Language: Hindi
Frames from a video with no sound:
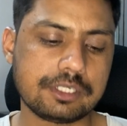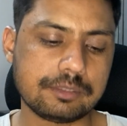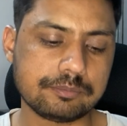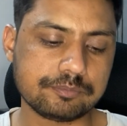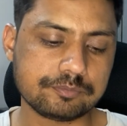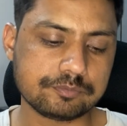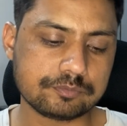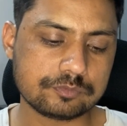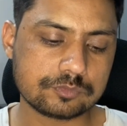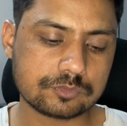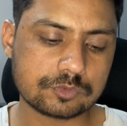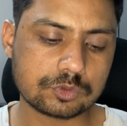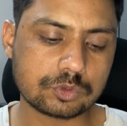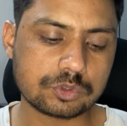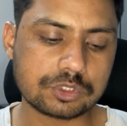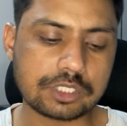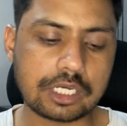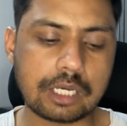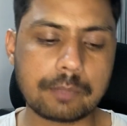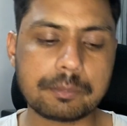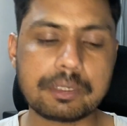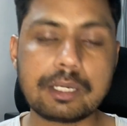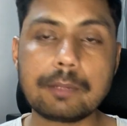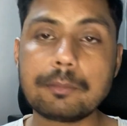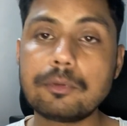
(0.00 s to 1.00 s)
टीम तो
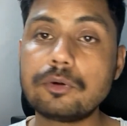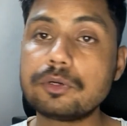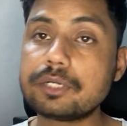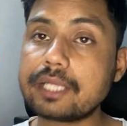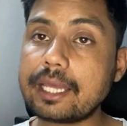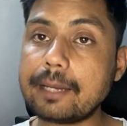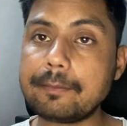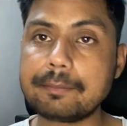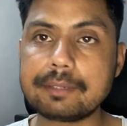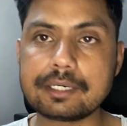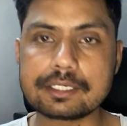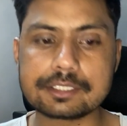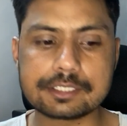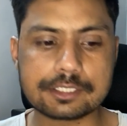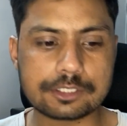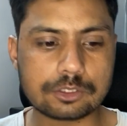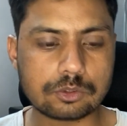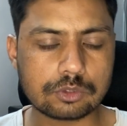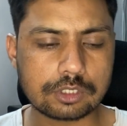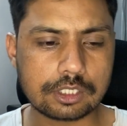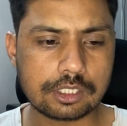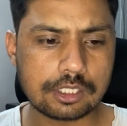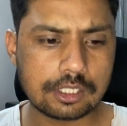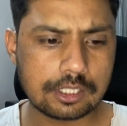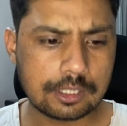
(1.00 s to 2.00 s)
यहाँ पे आपको टैप कर देना
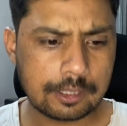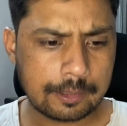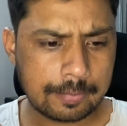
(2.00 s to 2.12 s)
होगा